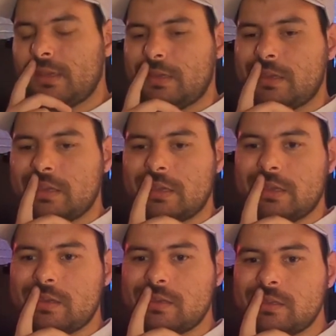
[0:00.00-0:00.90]

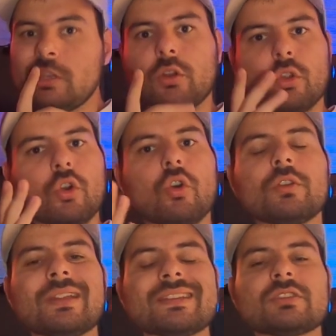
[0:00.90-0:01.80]
E io l'ho
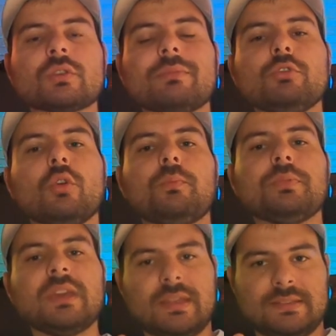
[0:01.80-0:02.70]
connesso al mio
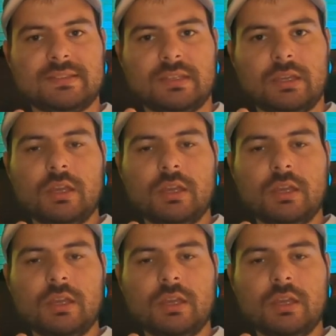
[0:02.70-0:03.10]
OPS,